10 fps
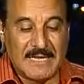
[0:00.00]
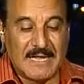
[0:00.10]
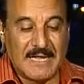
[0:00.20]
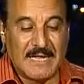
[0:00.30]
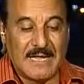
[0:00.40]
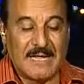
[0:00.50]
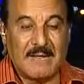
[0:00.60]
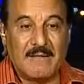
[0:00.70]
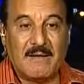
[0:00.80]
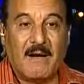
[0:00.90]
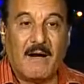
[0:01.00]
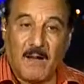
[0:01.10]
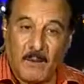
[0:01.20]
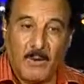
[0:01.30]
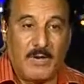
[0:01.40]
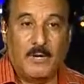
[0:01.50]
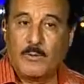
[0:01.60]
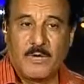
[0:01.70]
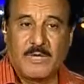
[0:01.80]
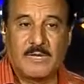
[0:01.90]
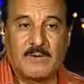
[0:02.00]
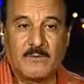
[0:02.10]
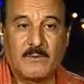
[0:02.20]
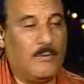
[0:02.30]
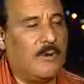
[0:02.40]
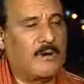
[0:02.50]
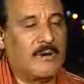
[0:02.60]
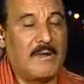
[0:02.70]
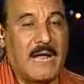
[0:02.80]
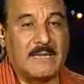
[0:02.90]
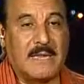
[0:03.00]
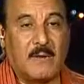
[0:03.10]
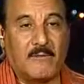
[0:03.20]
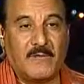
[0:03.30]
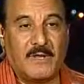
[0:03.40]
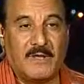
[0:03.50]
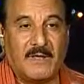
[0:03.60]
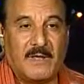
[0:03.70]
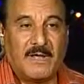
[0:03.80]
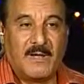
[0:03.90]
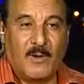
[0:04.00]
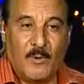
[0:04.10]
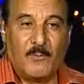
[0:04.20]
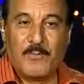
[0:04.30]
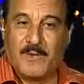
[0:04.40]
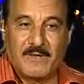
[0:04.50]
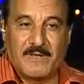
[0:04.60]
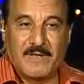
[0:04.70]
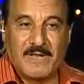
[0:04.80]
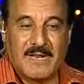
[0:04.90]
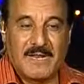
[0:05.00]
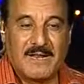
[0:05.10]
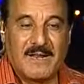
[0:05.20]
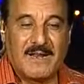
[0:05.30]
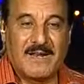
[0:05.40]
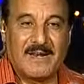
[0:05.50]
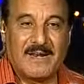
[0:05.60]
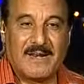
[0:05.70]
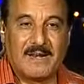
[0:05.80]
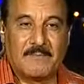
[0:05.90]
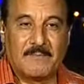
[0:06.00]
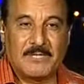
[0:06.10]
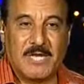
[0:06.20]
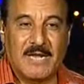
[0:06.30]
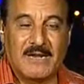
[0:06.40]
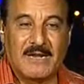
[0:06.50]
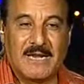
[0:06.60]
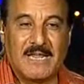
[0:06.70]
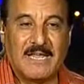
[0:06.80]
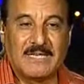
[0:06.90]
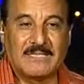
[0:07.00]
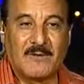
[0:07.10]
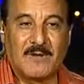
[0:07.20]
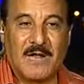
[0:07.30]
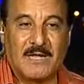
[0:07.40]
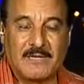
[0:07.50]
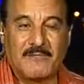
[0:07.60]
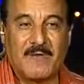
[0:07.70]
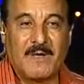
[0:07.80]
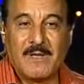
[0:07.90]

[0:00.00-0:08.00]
اه حوار حلو جدا حوار حتى لو في حب المشاعر الجياشه والعاطفه